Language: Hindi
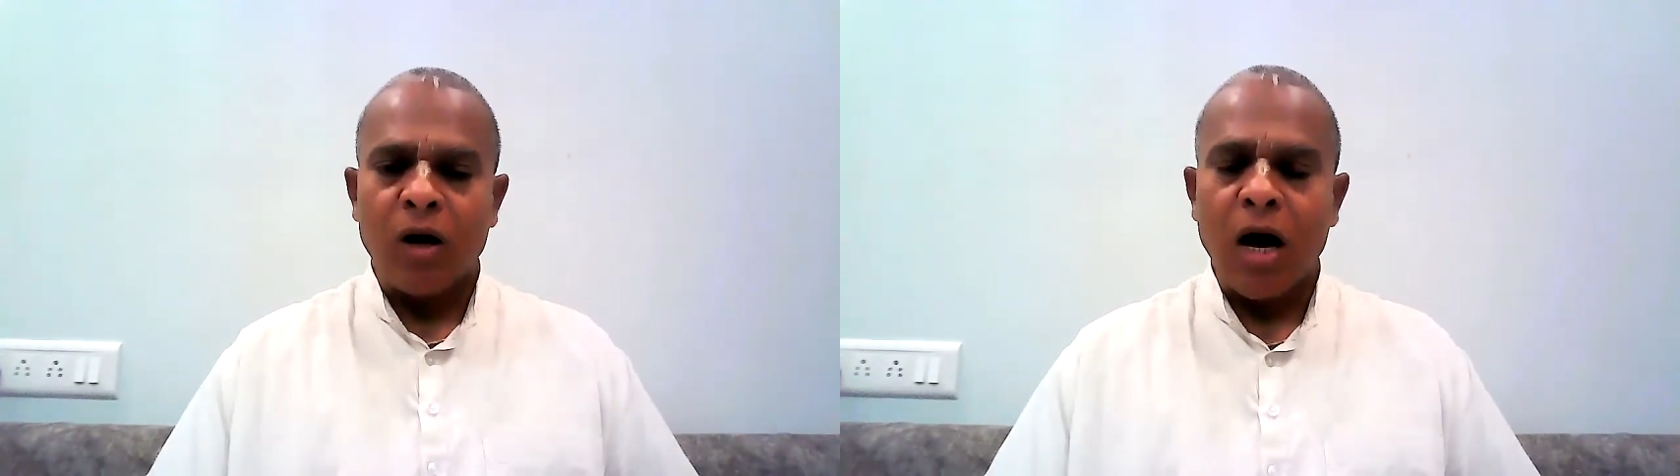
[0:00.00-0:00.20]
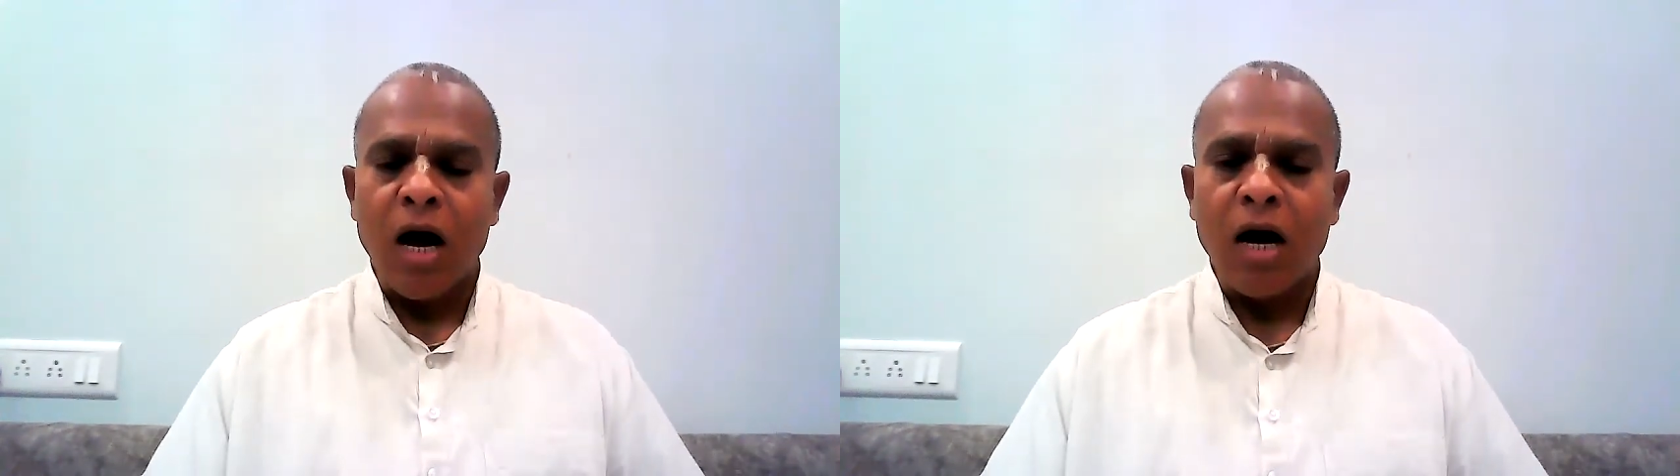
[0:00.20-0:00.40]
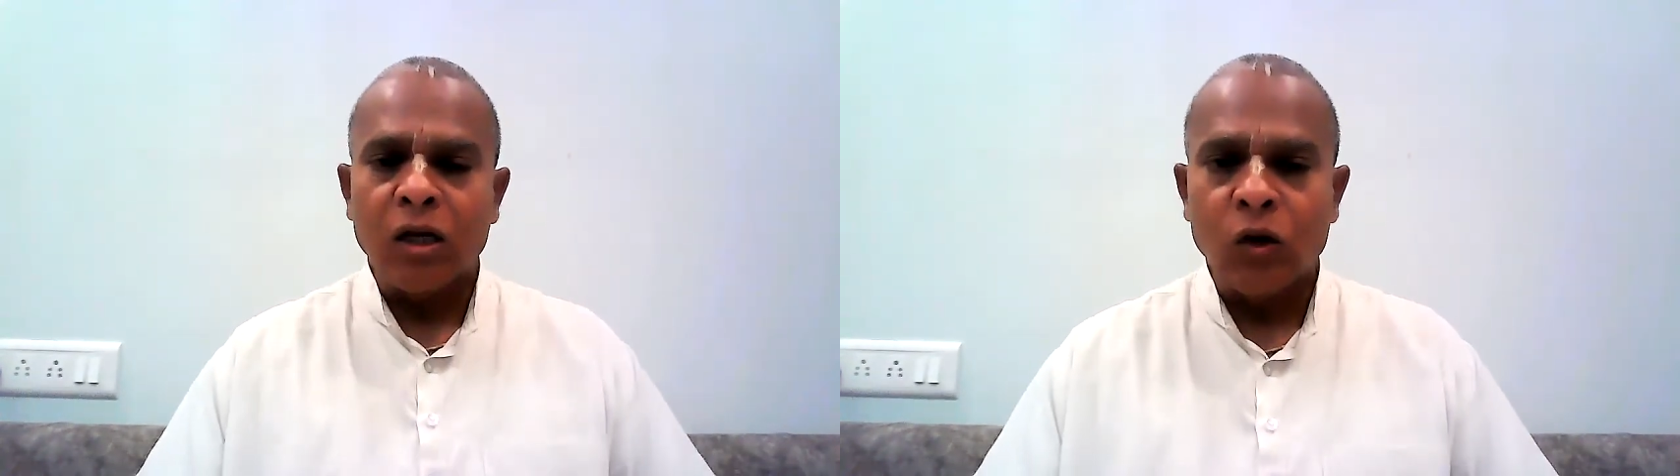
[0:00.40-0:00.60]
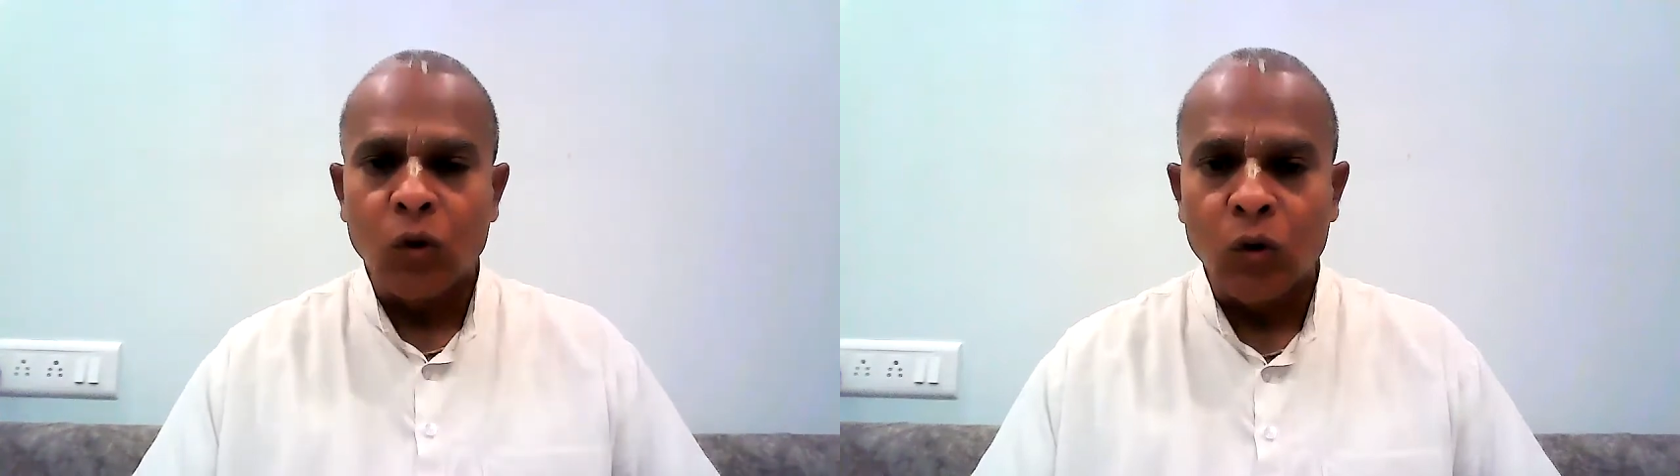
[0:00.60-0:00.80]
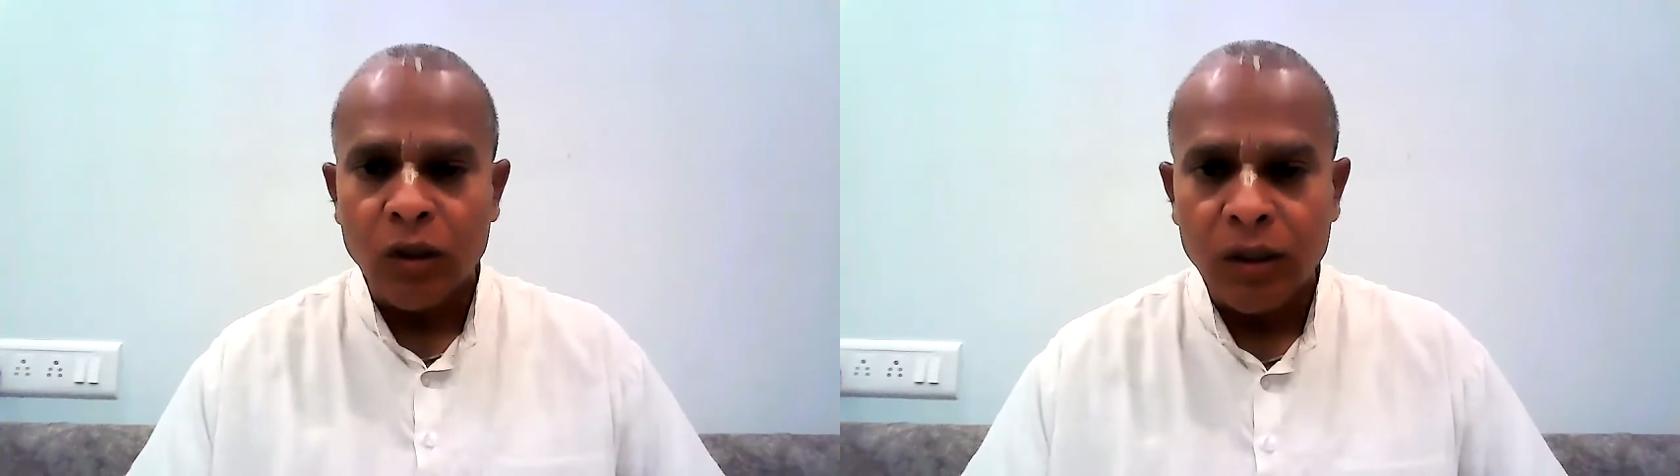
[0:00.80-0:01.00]
भाग
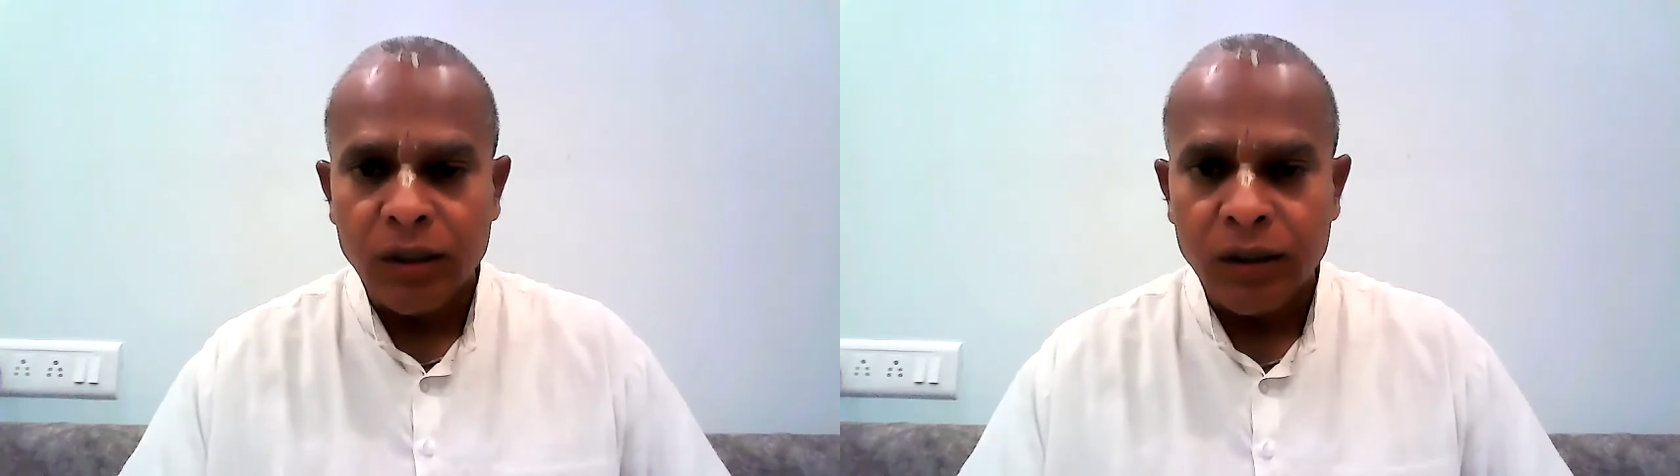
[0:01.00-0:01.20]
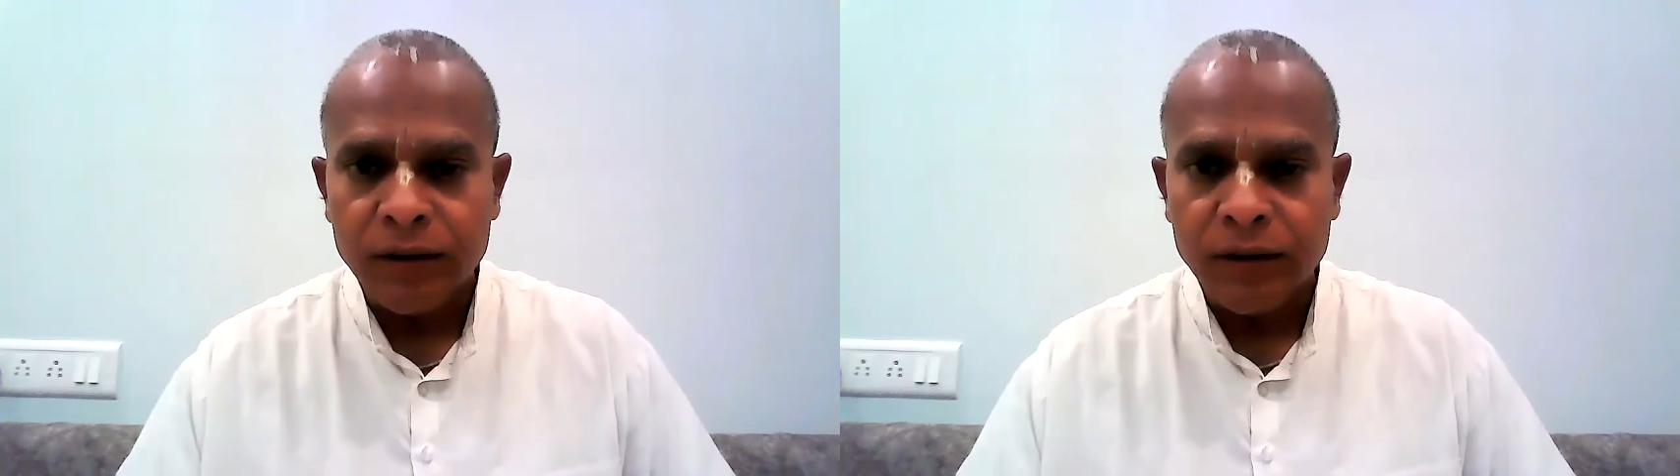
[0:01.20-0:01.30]
लोगे